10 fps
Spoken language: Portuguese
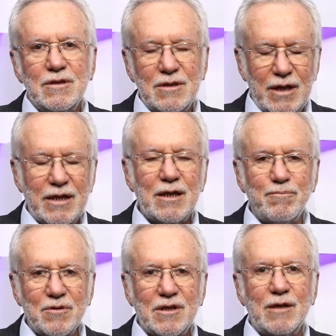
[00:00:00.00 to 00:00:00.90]
e ainda
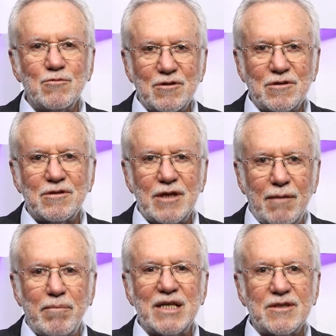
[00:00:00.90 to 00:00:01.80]
podemos
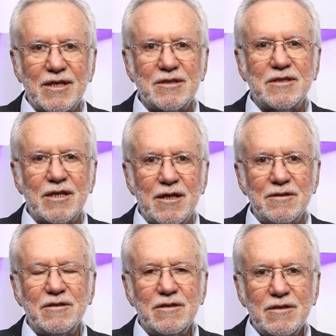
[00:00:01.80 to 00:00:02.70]

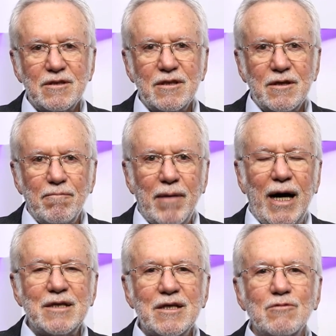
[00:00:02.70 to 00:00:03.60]
abastecer
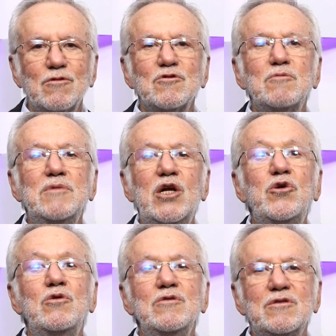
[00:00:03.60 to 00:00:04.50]
mais alguns
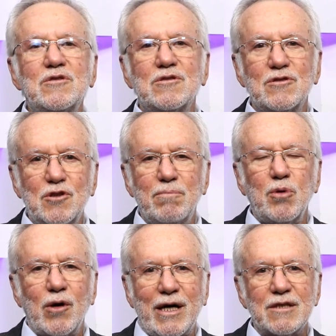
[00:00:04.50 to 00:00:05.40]
milhões de
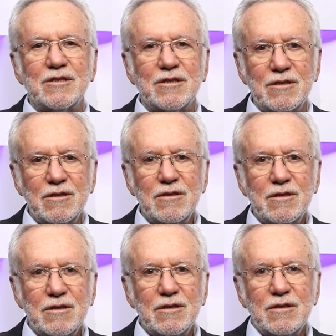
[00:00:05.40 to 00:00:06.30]
bocas
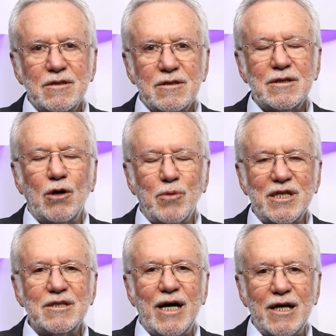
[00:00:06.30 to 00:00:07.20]
da
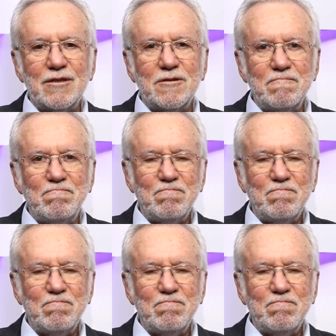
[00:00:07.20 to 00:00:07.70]
humanidade.